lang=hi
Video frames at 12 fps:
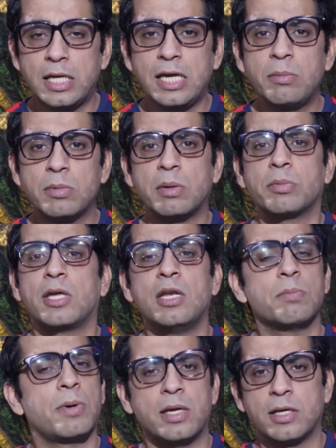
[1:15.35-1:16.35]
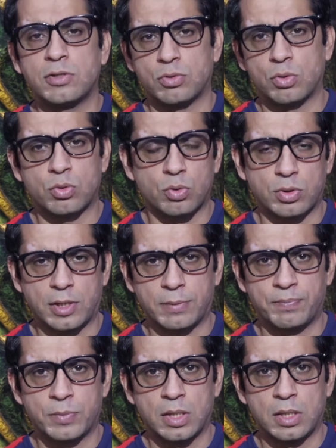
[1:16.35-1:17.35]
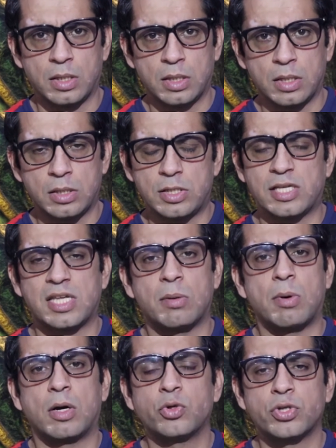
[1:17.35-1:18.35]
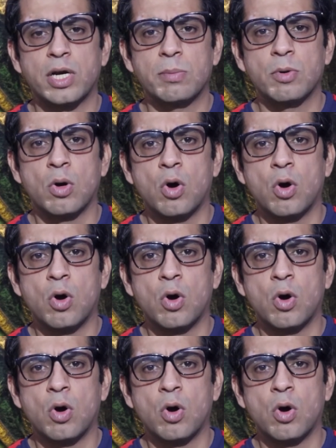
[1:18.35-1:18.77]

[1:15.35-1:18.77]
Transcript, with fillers: नीम नमकीन पानी की जरूरत होती है जैसे मानो श्रेम